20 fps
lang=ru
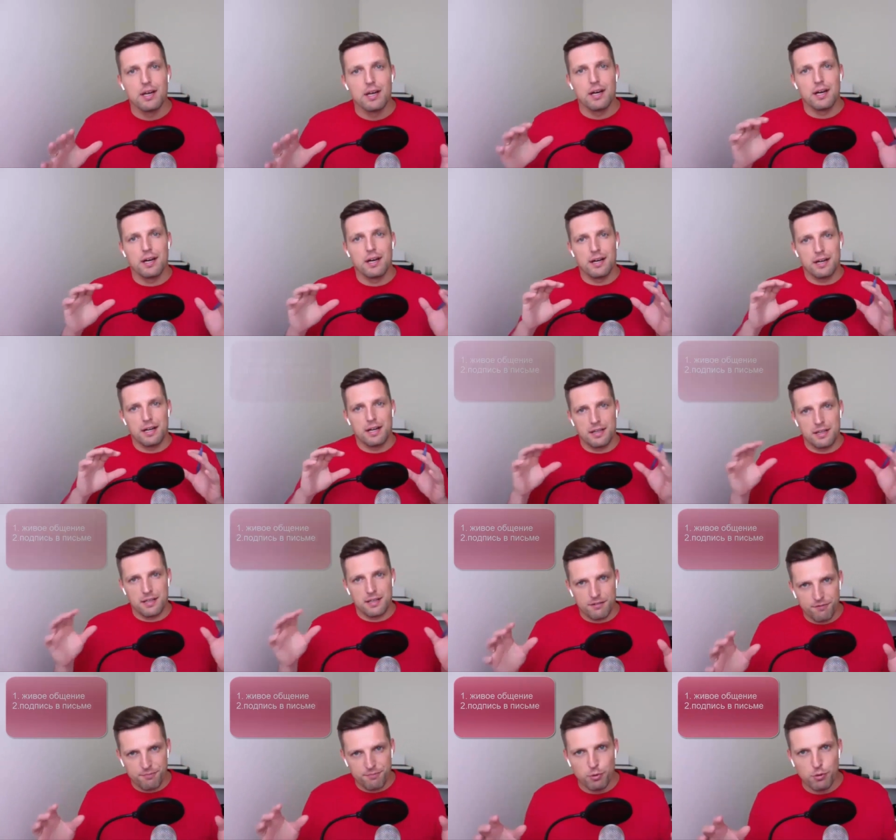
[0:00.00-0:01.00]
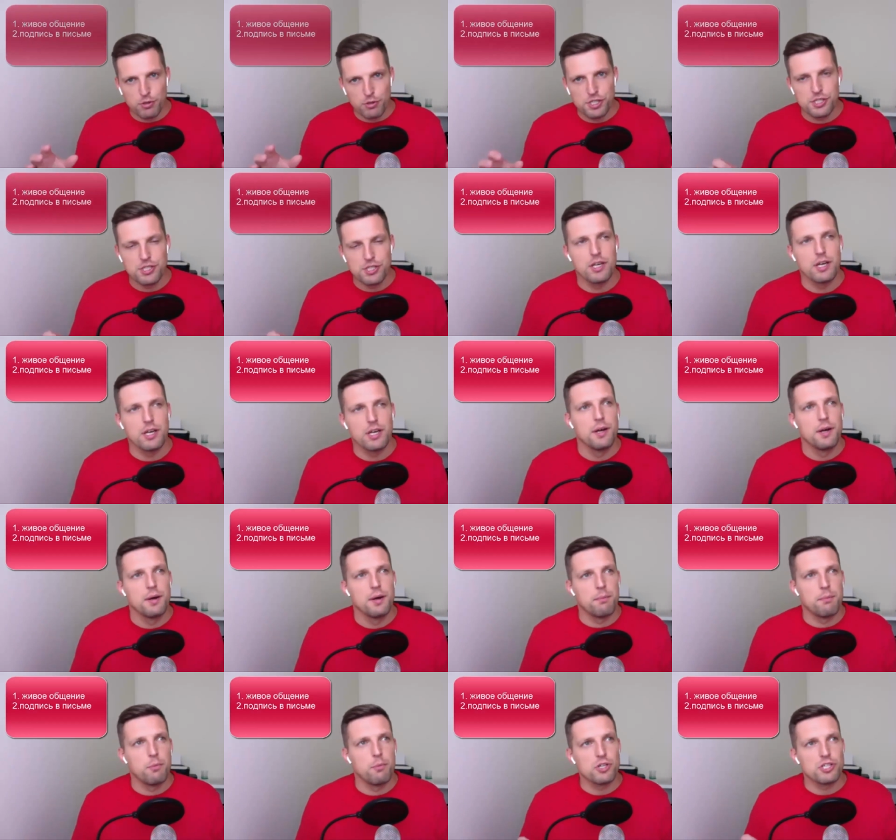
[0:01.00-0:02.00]
а, в почте.
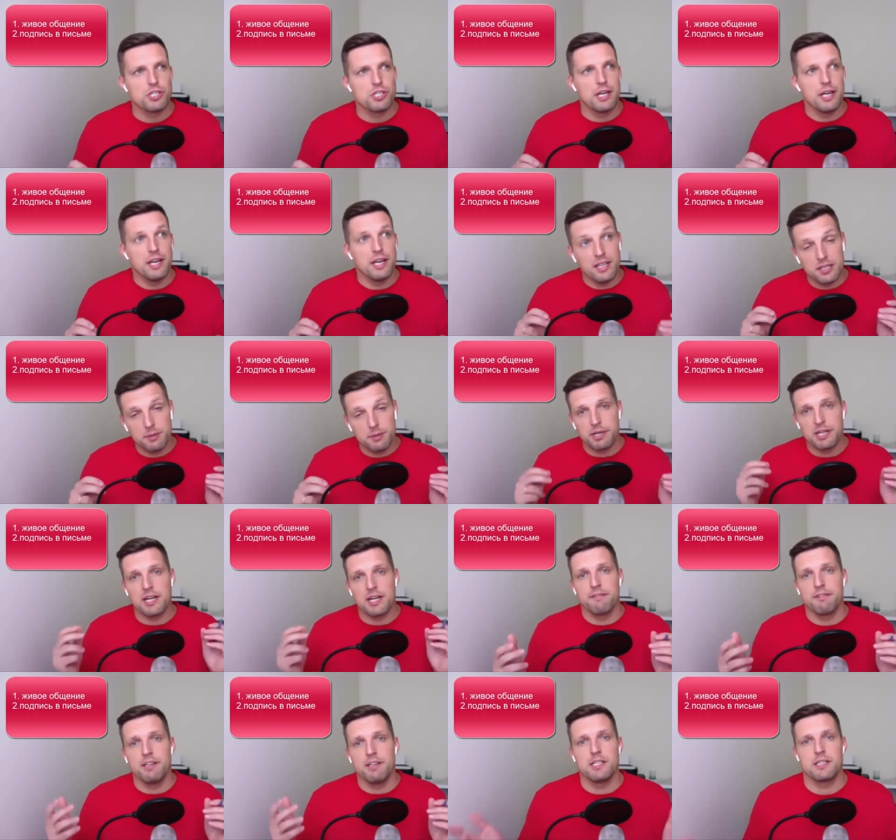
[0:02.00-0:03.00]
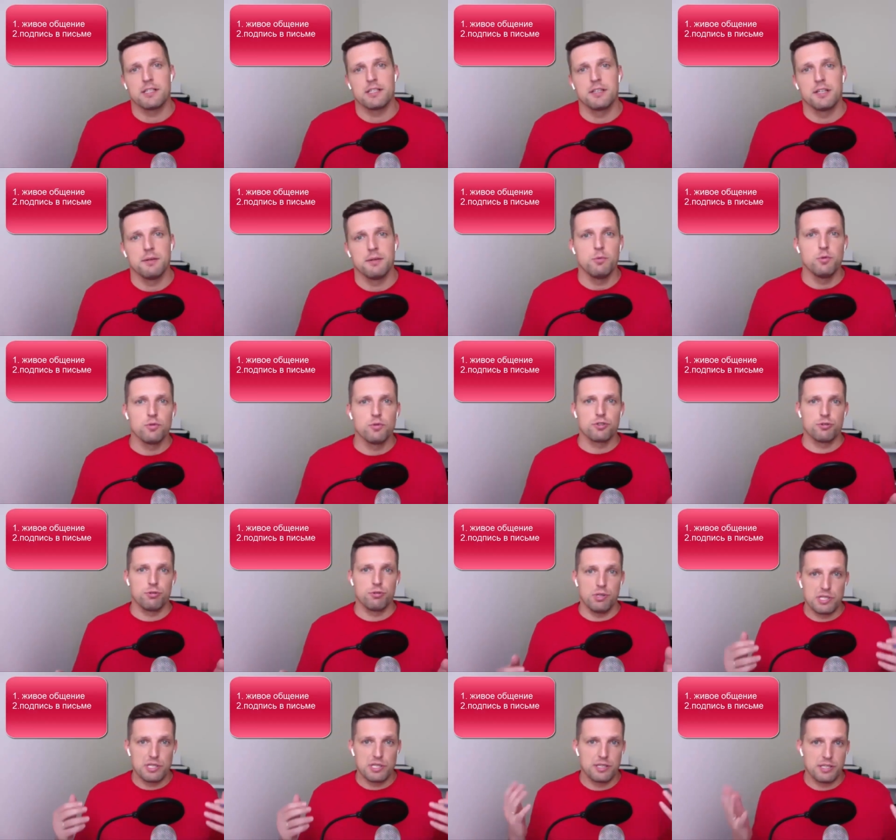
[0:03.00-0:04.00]
Можно это приравнять к тому, что
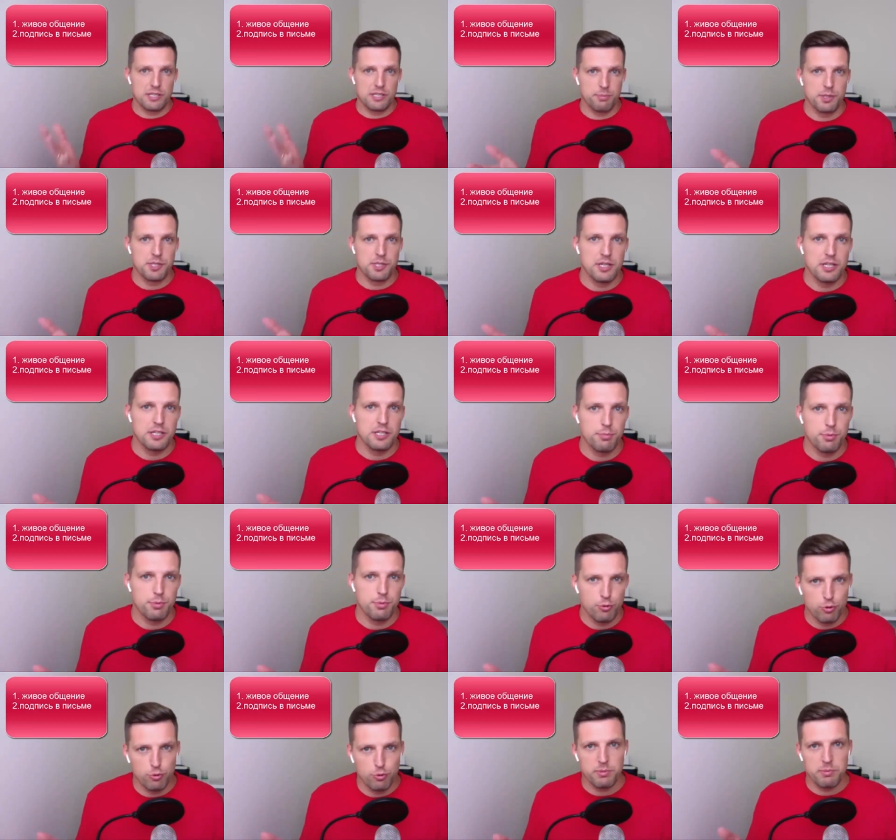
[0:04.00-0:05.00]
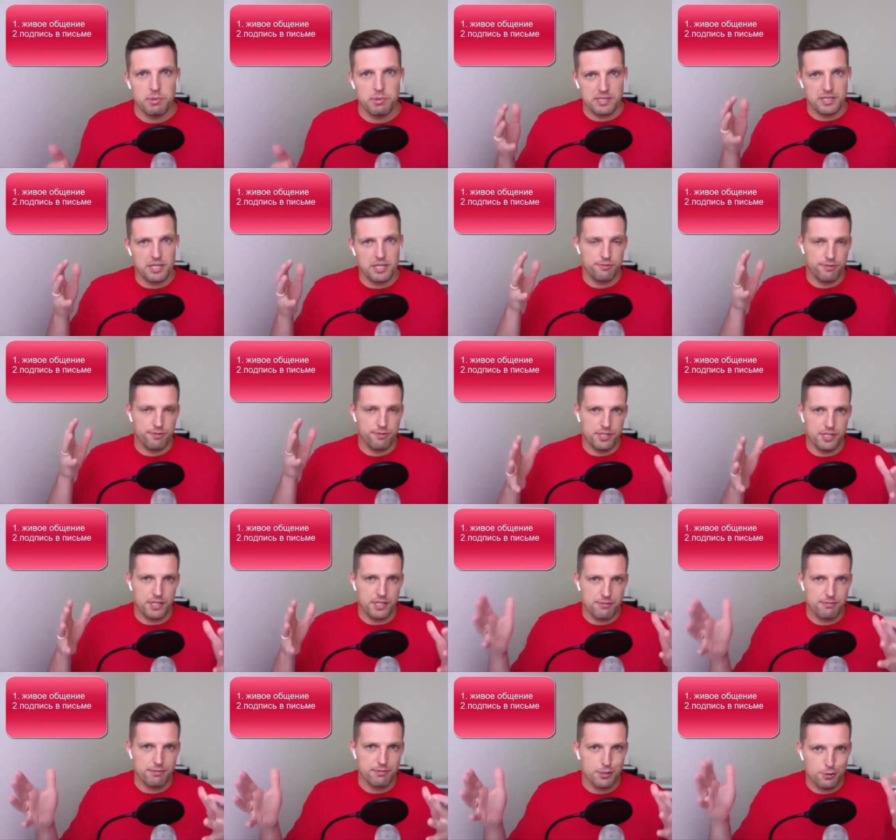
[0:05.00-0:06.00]
если ты специалист по YouTube, обозначь во всех
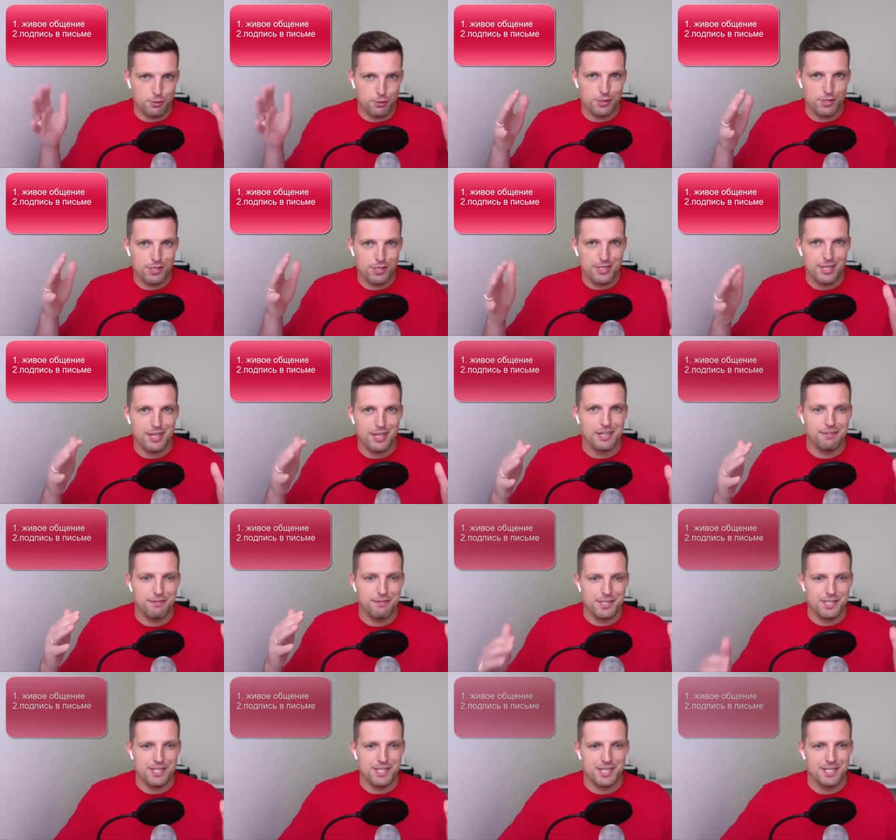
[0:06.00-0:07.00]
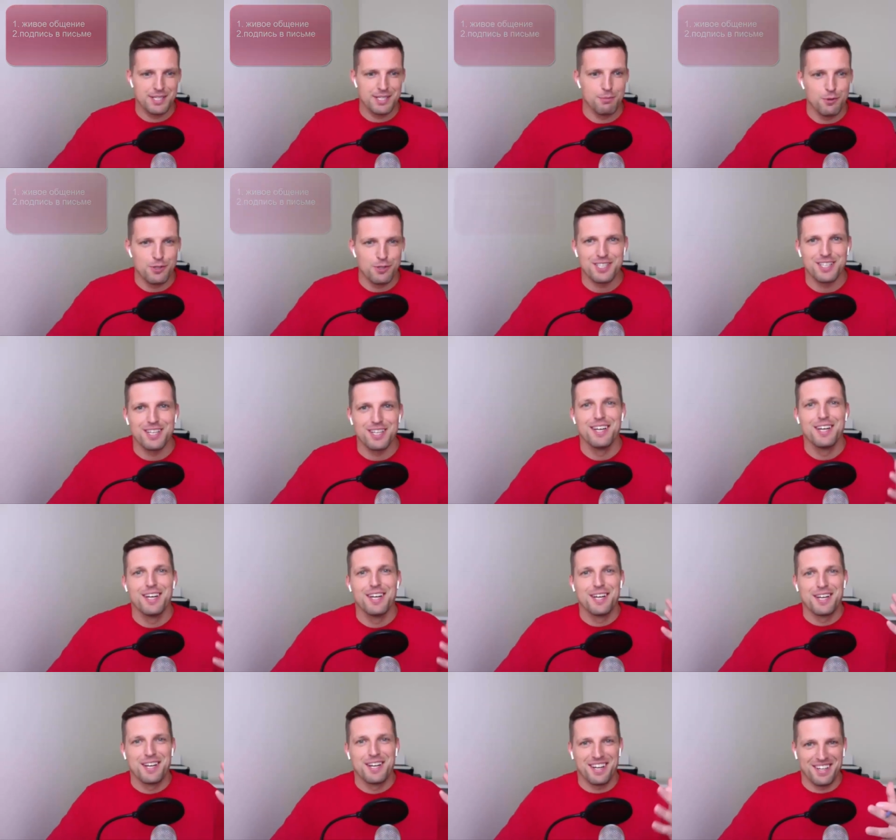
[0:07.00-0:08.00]
своих соцсетях и везде, где можно,
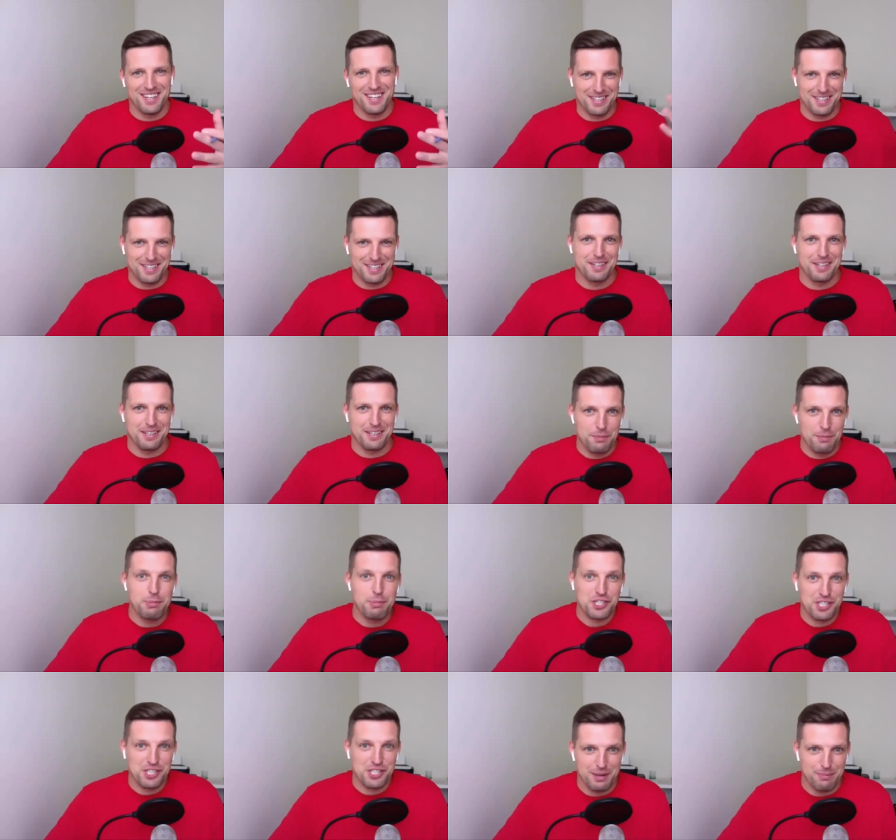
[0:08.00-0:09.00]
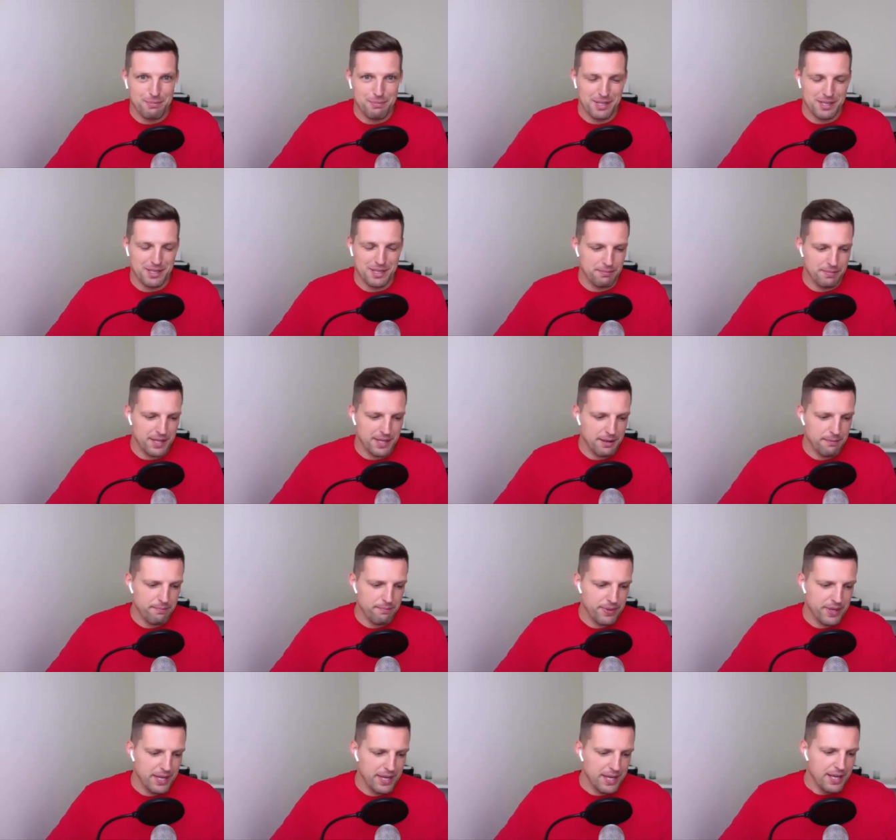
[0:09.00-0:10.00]
а, напиши об этом, да.
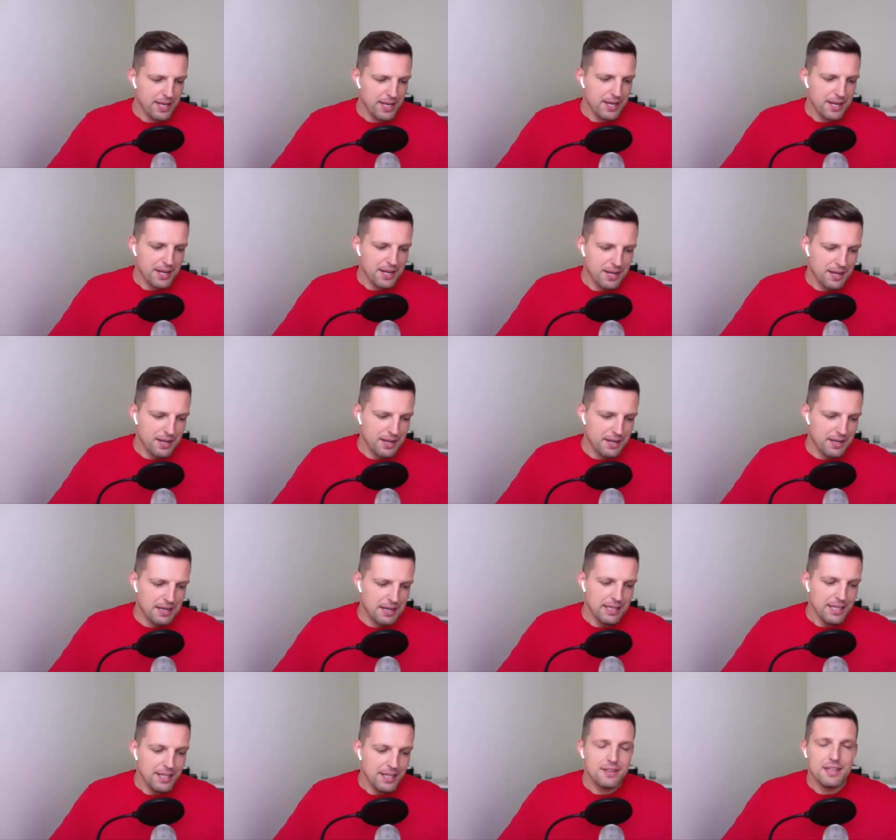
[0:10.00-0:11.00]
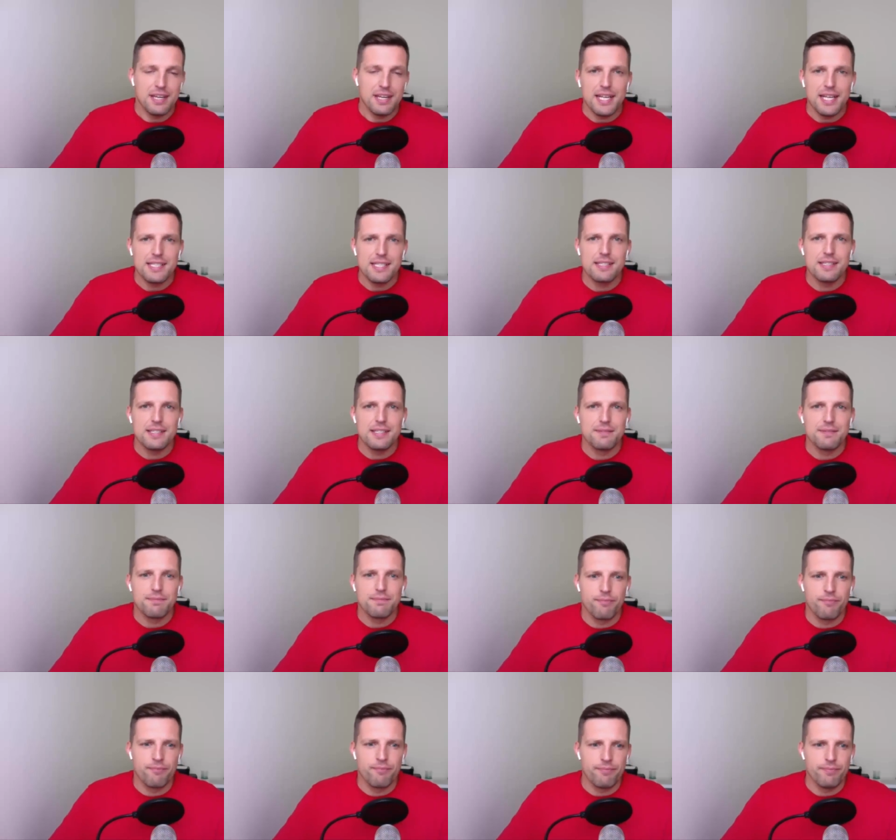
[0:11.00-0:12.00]
А, и треть,
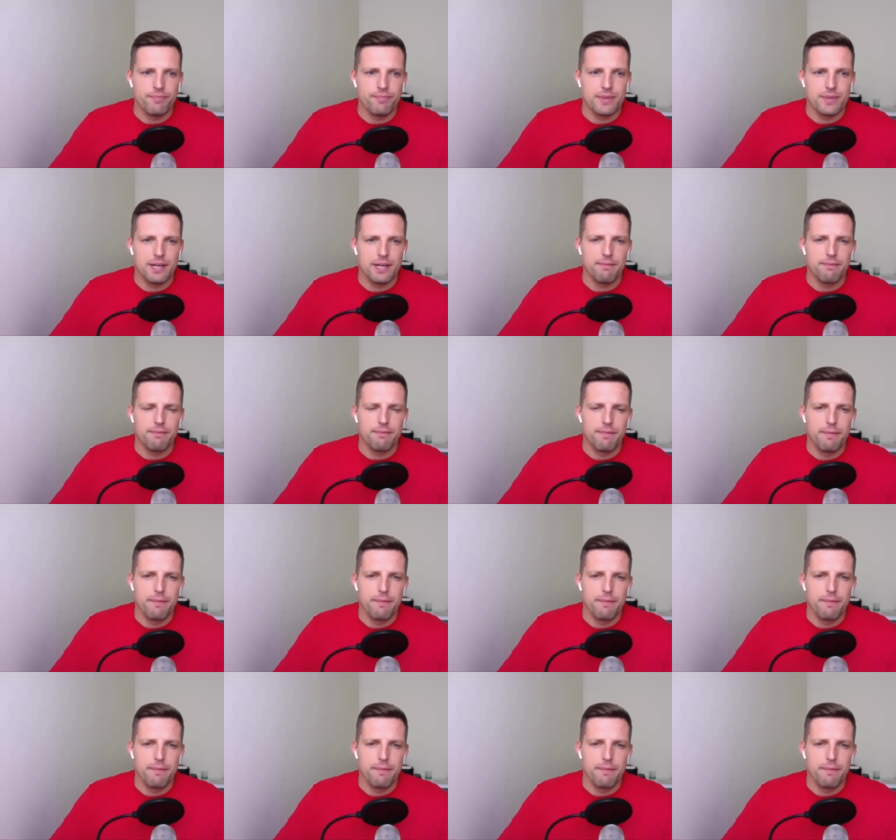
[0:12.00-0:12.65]
угу, да.